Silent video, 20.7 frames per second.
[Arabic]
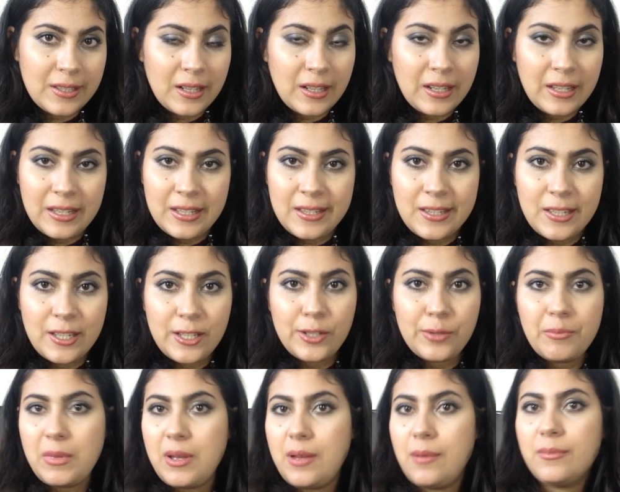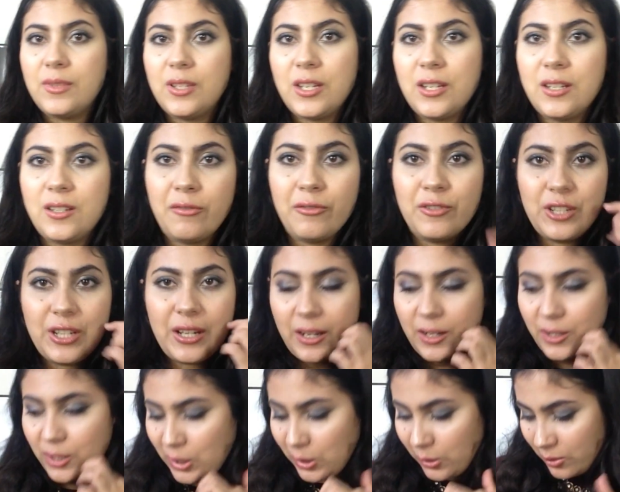الاستجمام تحشو فشي
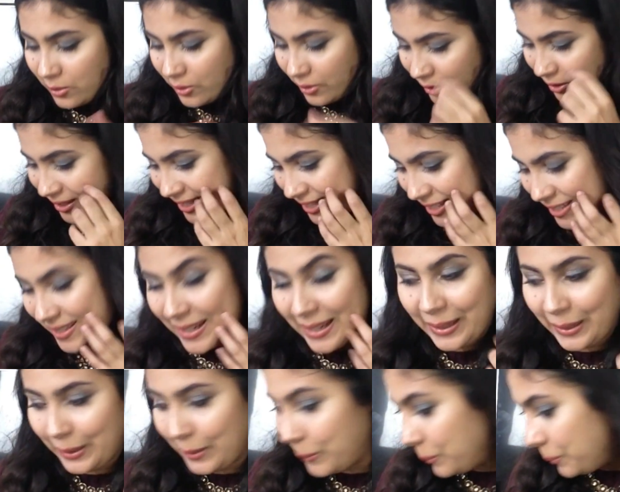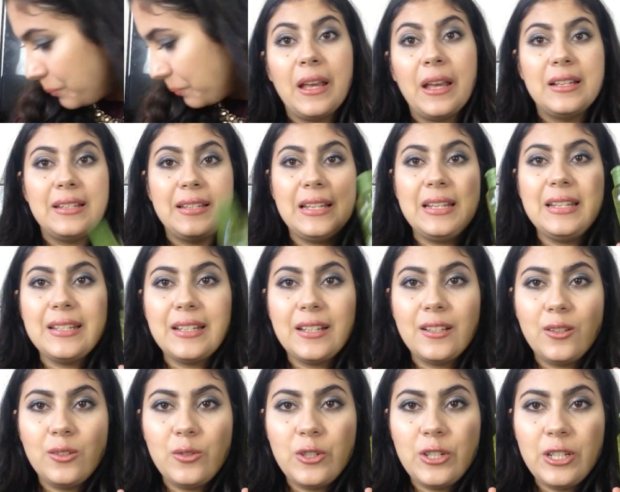شي تفرشي ساغي سليت
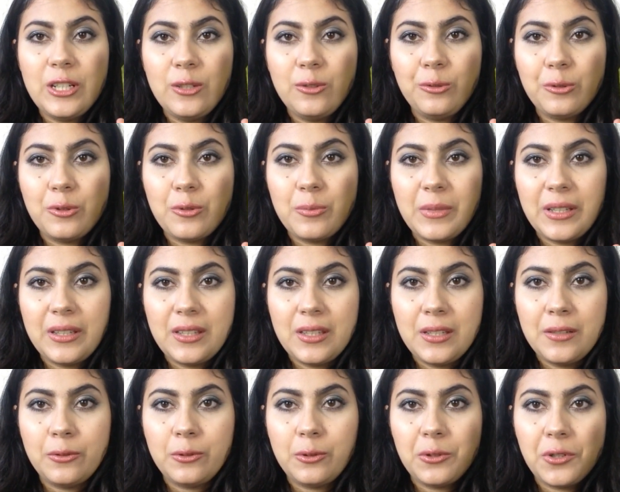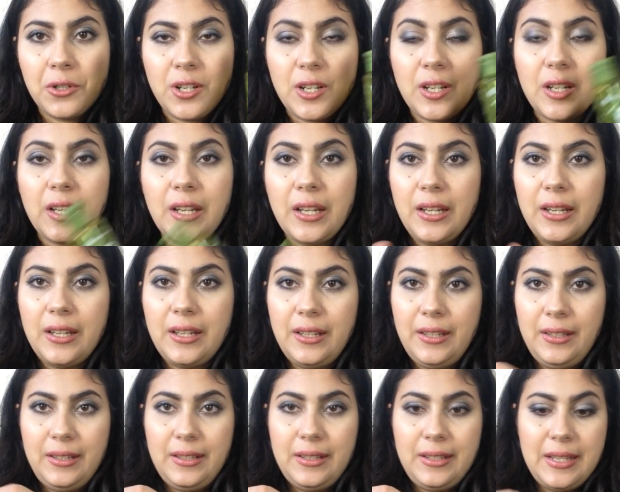هاد لو جيل دوش من عند ايف غوشي
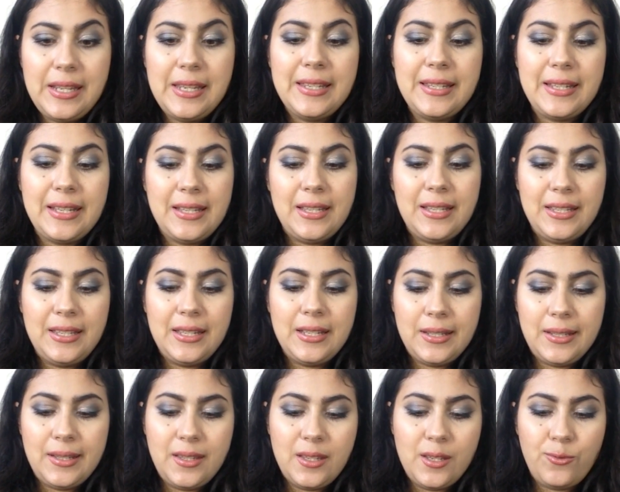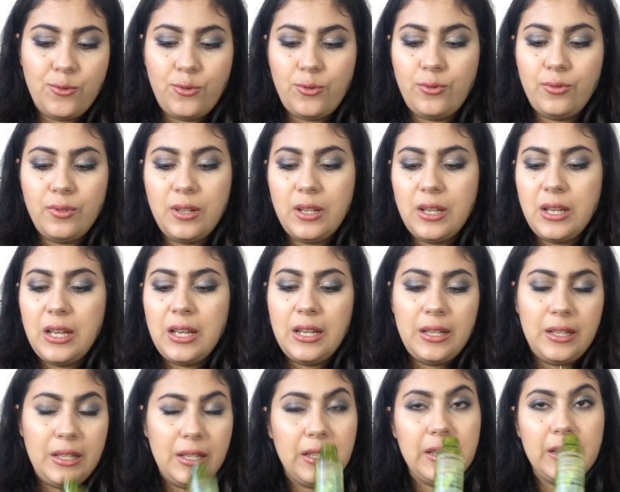سليت هاد ديال الزيتون
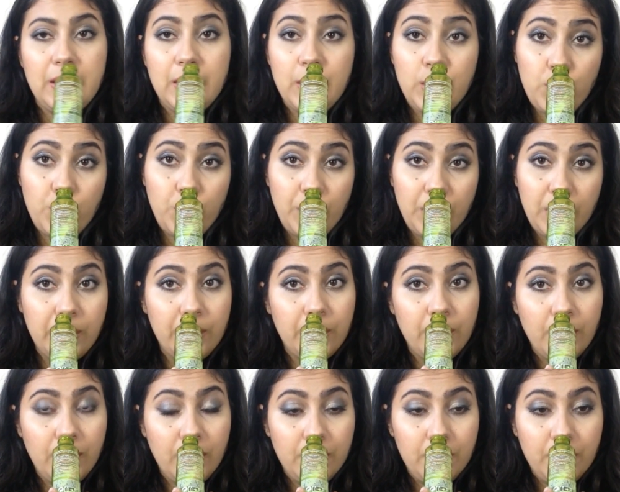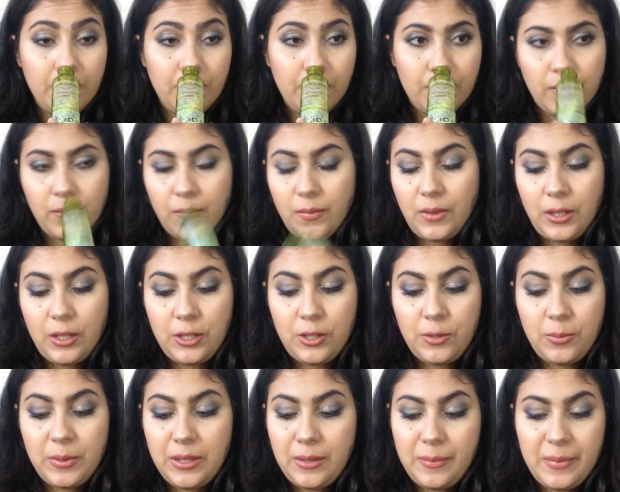لي زوين
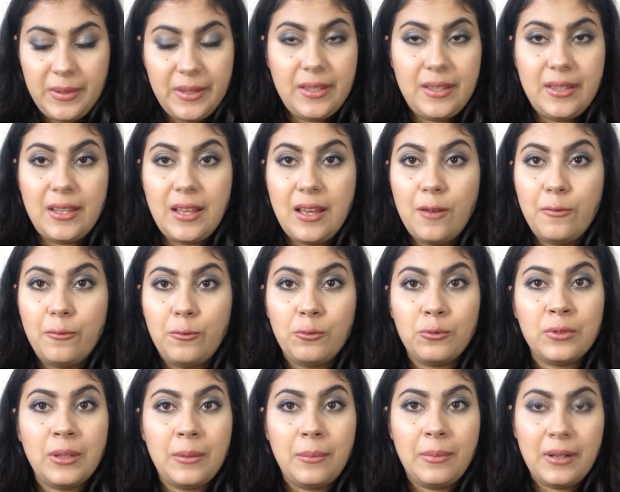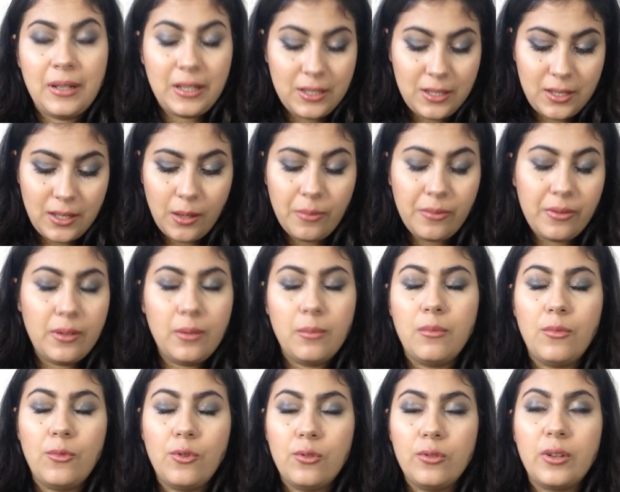عجبني بزاف ودابا كنجرب في
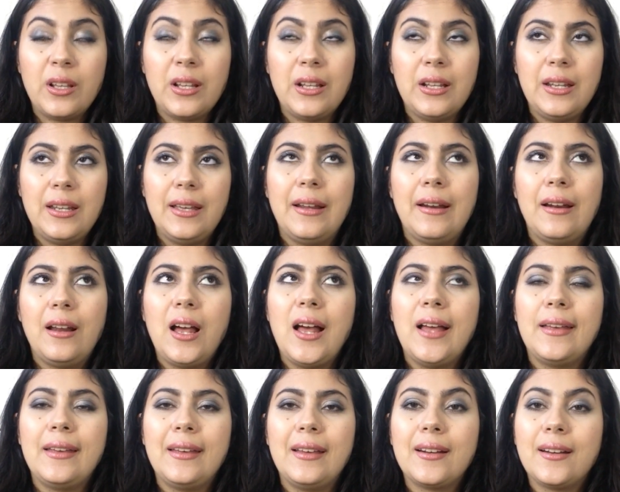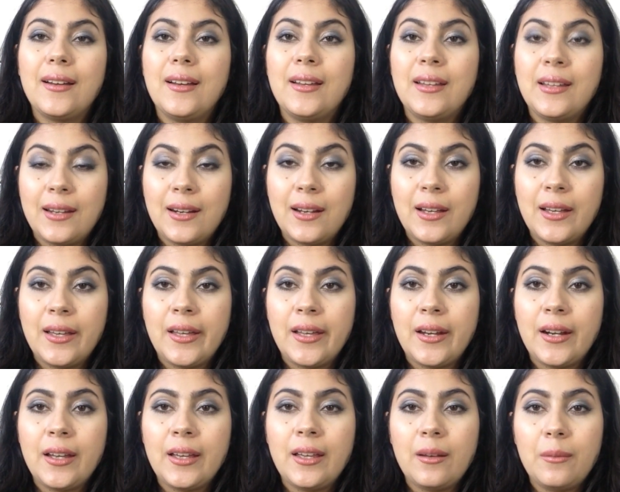المونك اللي رائع رائع رائع
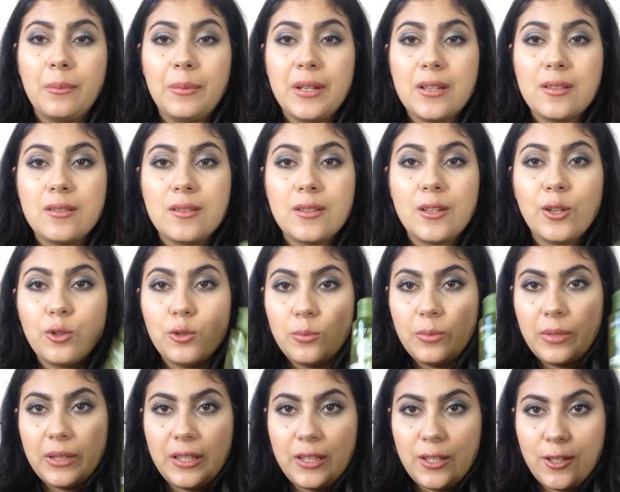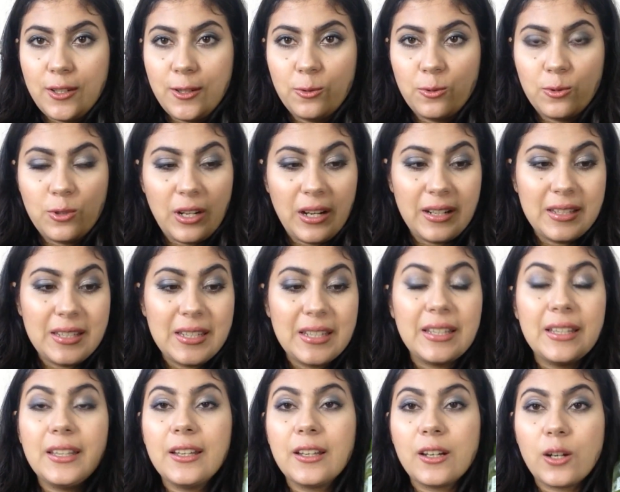رائع البنات نصحكم بهاد لي جيل دوش عرفتي
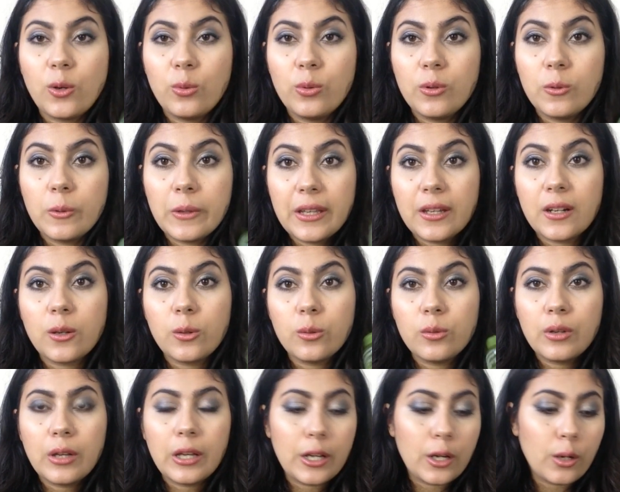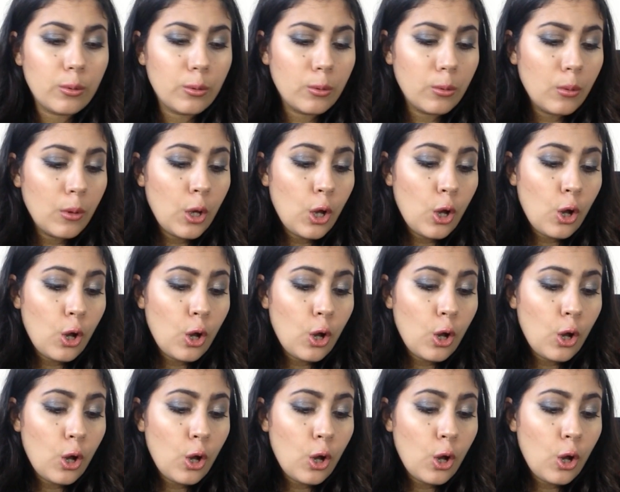كيرغويو كيرغويو كيرغويو